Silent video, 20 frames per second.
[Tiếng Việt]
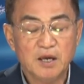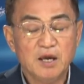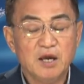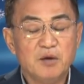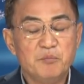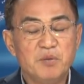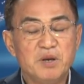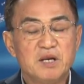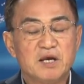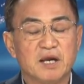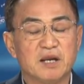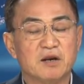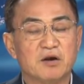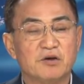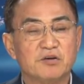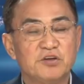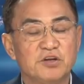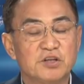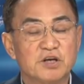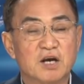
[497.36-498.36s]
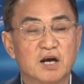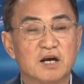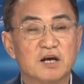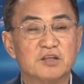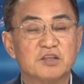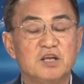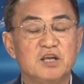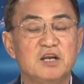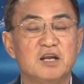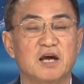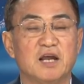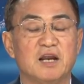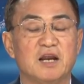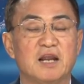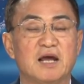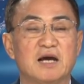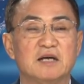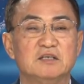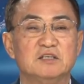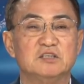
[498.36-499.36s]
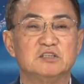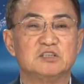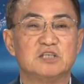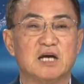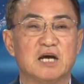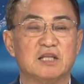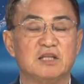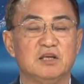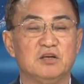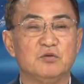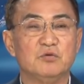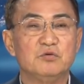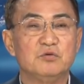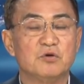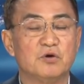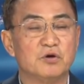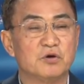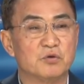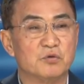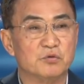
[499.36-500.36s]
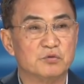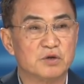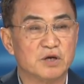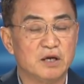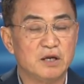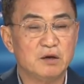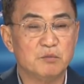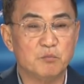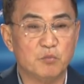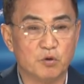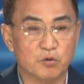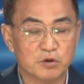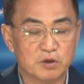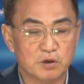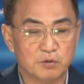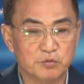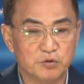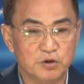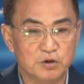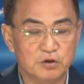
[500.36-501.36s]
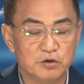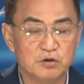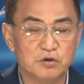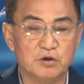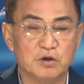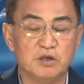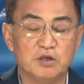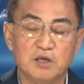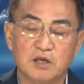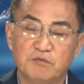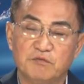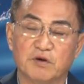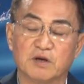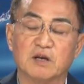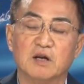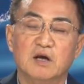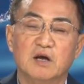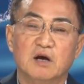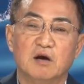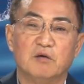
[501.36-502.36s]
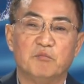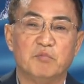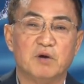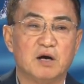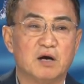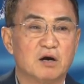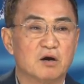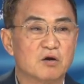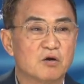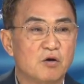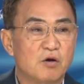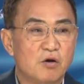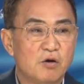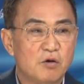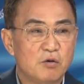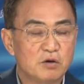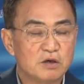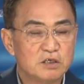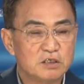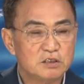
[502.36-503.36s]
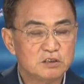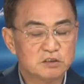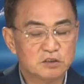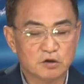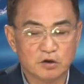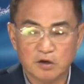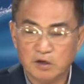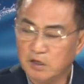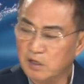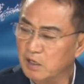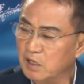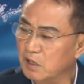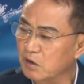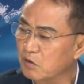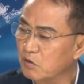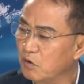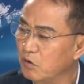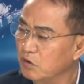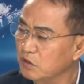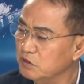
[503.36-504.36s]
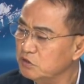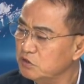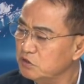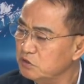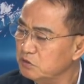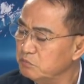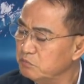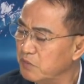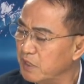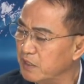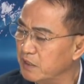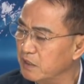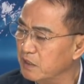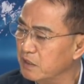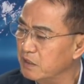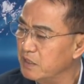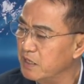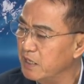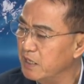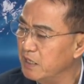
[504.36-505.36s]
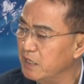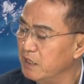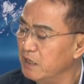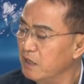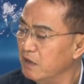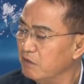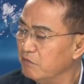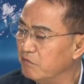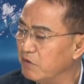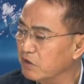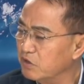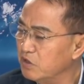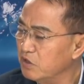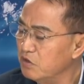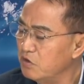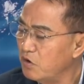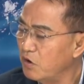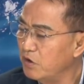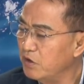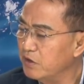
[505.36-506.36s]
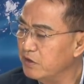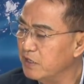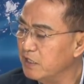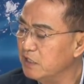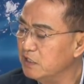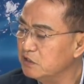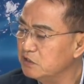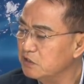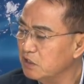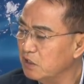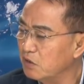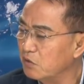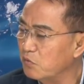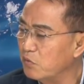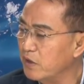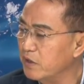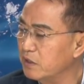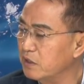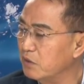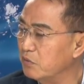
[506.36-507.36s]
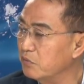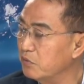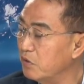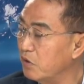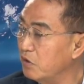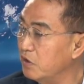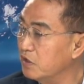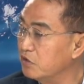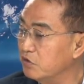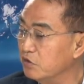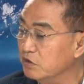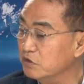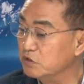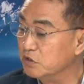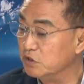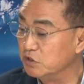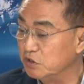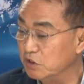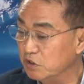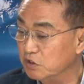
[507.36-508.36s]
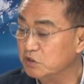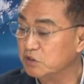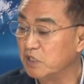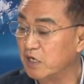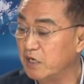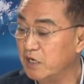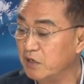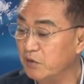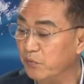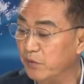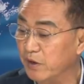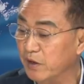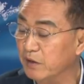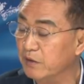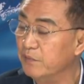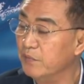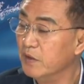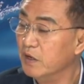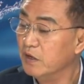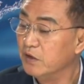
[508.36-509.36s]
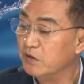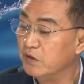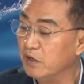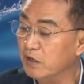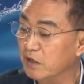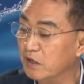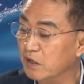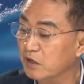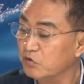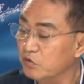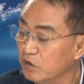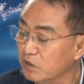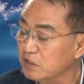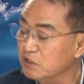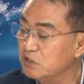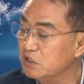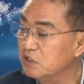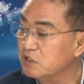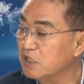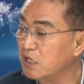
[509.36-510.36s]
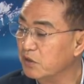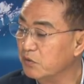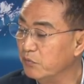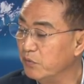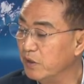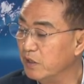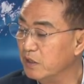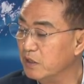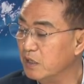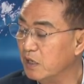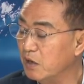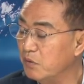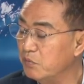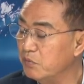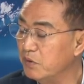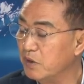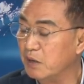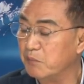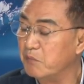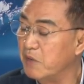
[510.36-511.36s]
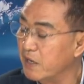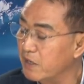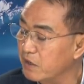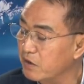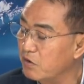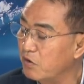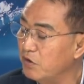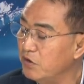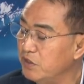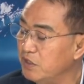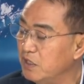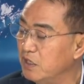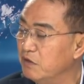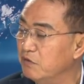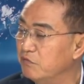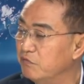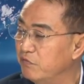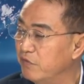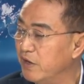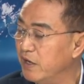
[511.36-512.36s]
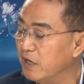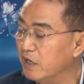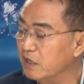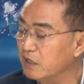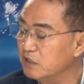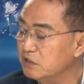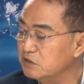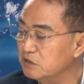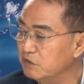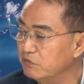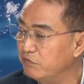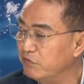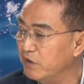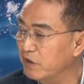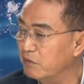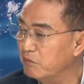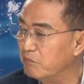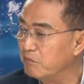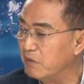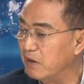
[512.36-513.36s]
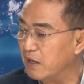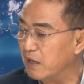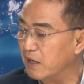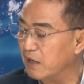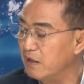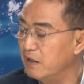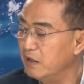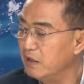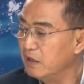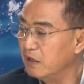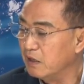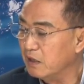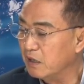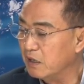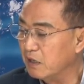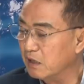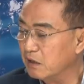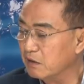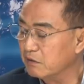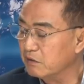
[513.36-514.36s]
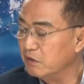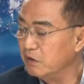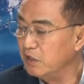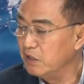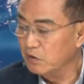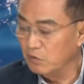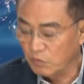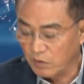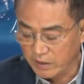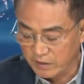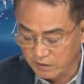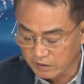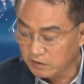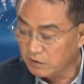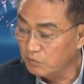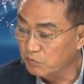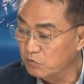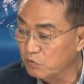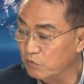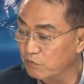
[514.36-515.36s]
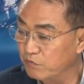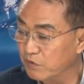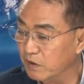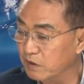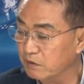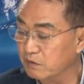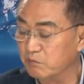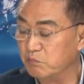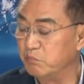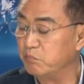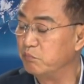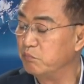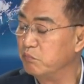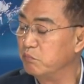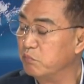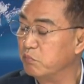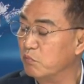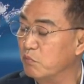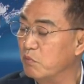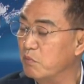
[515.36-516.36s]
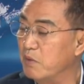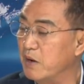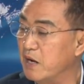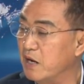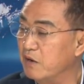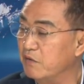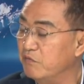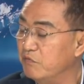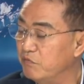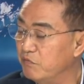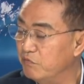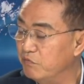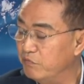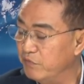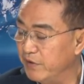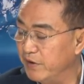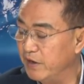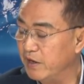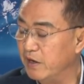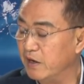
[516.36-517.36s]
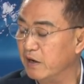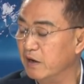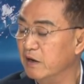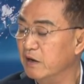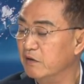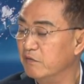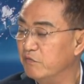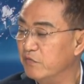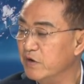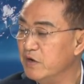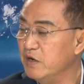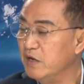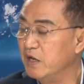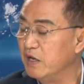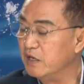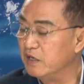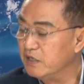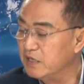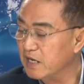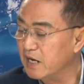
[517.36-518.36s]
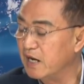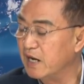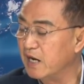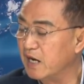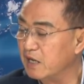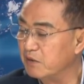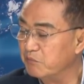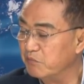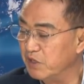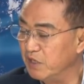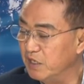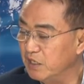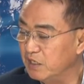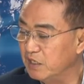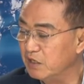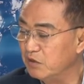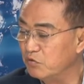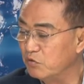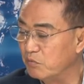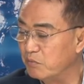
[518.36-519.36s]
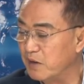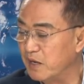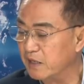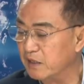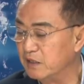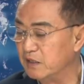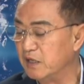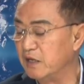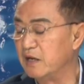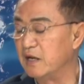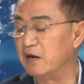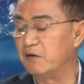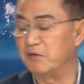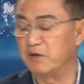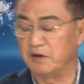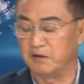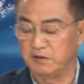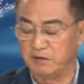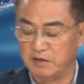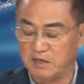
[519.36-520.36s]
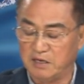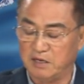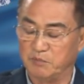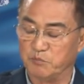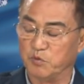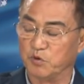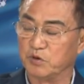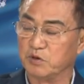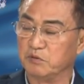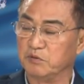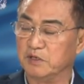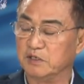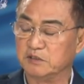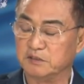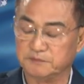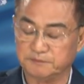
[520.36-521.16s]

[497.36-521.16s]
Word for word: Bên cạnh đó thì tất cả các tin hành lang đưa ra thì chúng tôi cũng thấy một trong những người nhân vật và có cái gọi là có cái sức mạnh ở đây và tiếng nói ở đây rất là quan trọng đó là thượng nghị sĩ Janet Nguyễn. Thì à, thượng nghị sĩ Janet Nguyễn ông đã bà đã nói gì về cái sự việc mà à, liên quan ở trong khu vực của bà về vấn đề gia hạn và ý kiến của bà như thế nào này. Đây là một trong vâng. những